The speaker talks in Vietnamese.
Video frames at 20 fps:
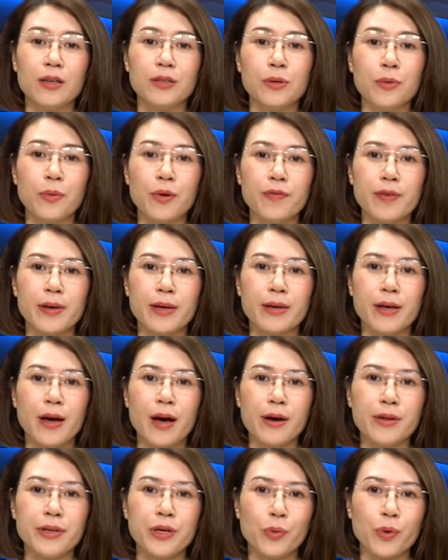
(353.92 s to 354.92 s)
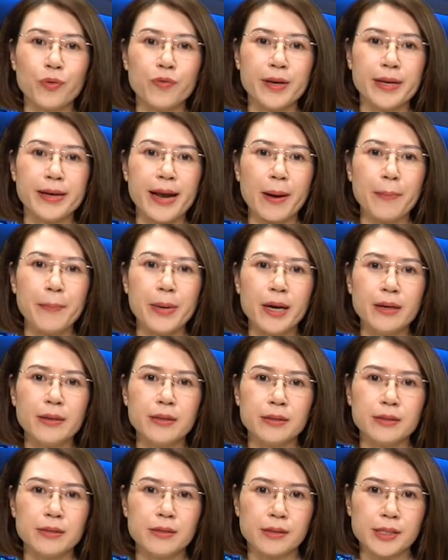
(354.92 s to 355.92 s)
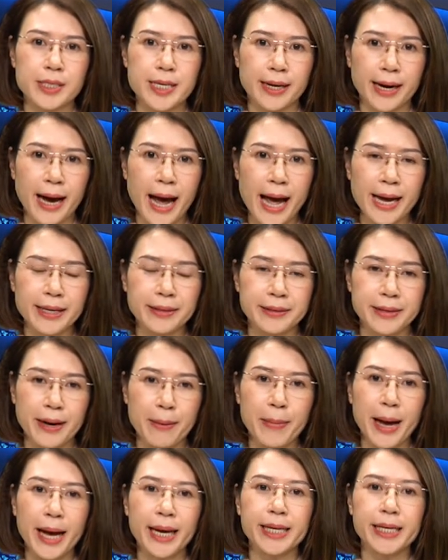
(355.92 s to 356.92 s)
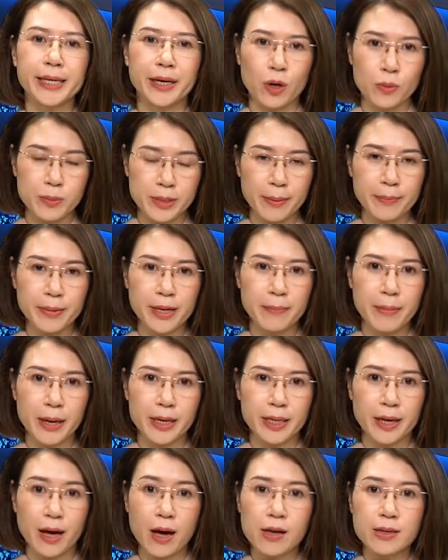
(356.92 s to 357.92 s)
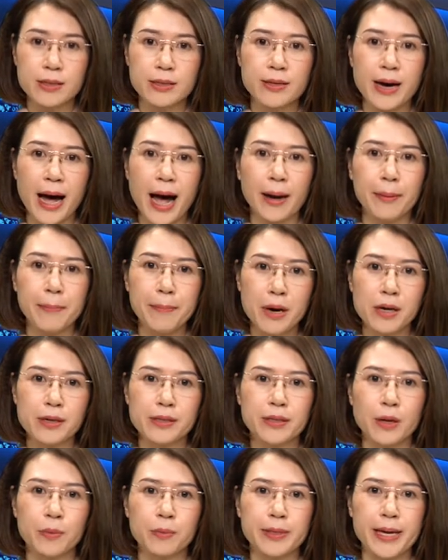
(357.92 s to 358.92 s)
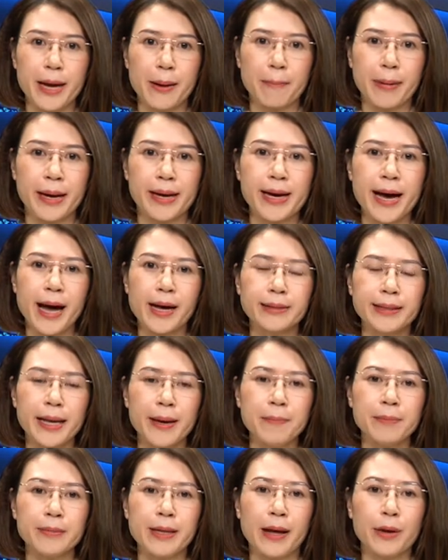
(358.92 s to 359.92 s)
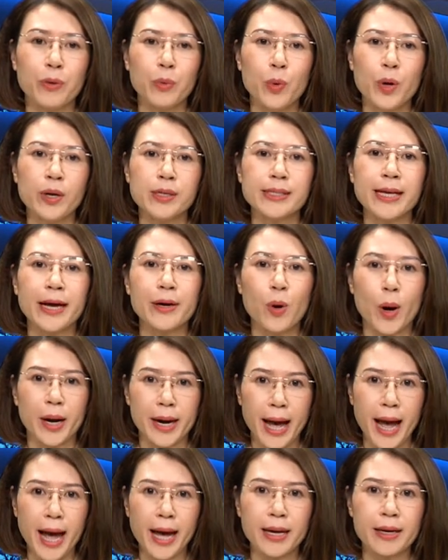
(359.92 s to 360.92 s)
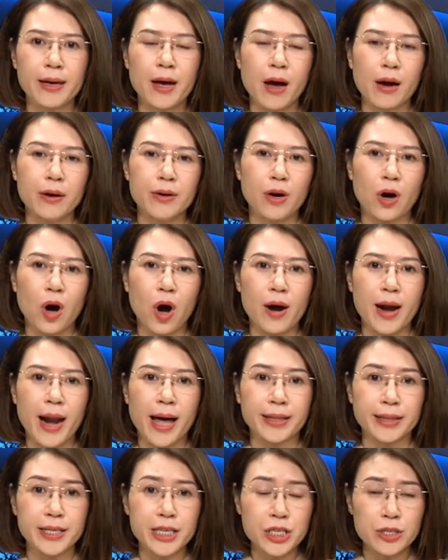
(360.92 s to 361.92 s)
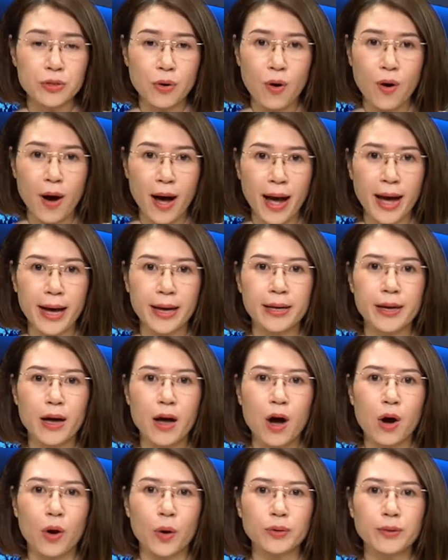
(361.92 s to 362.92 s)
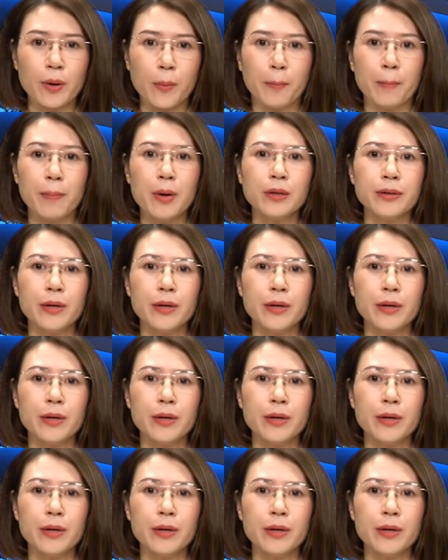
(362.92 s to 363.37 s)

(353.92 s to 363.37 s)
Thưa quý vị, như quý vị đã biết, được triển khai từ năm 2007, dự án mở rộng nhà máy gang thép Thái Nguyên giai đoạn 2 được gọi là TISCO 2 có tổng mức